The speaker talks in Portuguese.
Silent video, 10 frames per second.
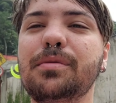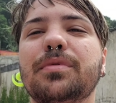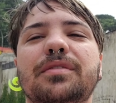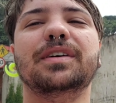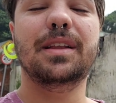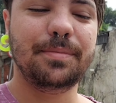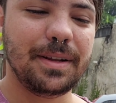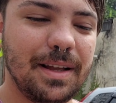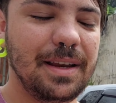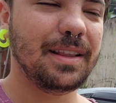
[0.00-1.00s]
quando você vai na
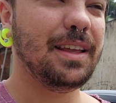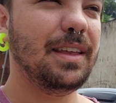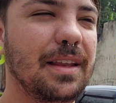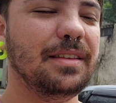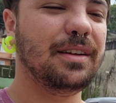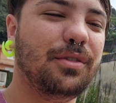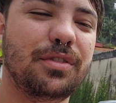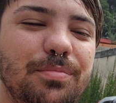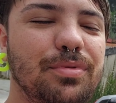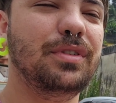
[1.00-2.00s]
padaria ter aqueles negócios
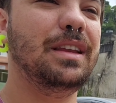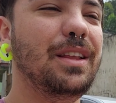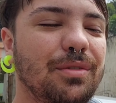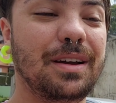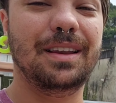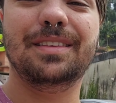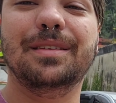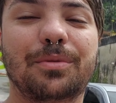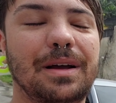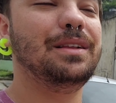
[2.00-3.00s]
bonitos, aqueles
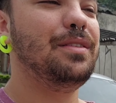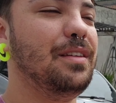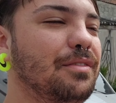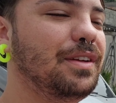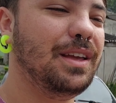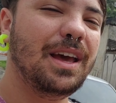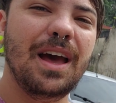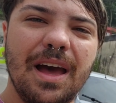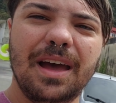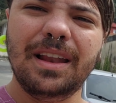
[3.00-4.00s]
salgados, enfim.
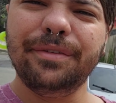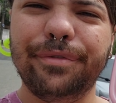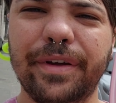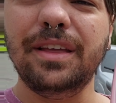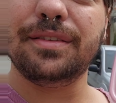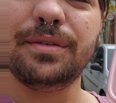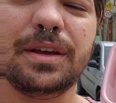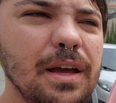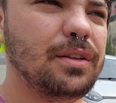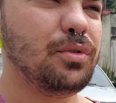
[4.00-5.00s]
Ele fez
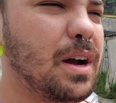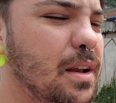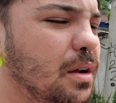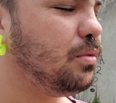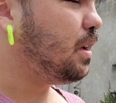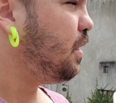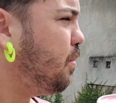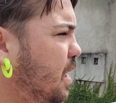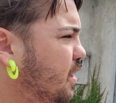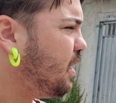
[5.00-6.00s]
no canal dele.
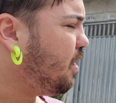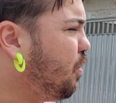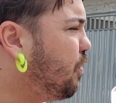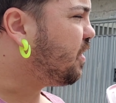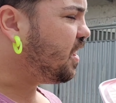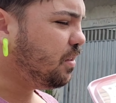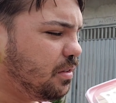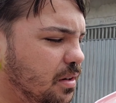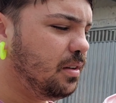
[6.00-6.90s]
Mar, você gravou fazendo?